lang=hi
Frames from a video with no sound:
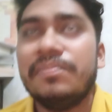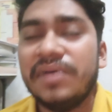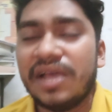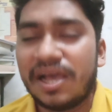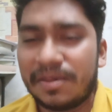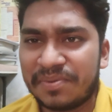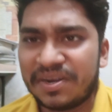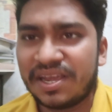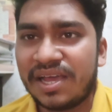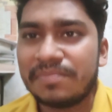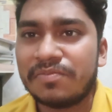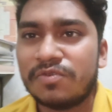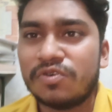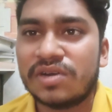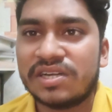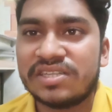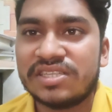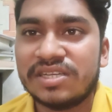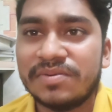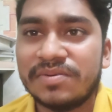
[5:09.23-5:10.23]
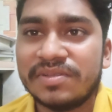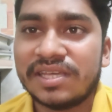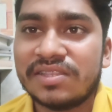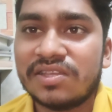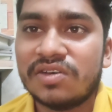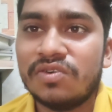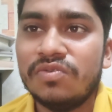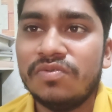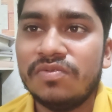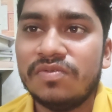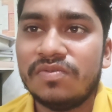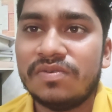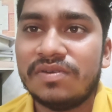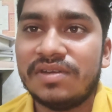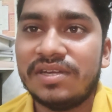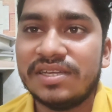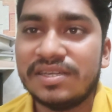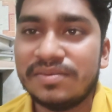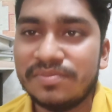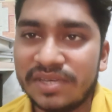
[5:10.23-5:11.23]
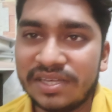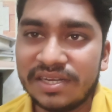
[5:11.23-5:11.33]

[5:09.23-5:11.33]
मैं अपना आपको खर्चा बताता हूँ लेकिन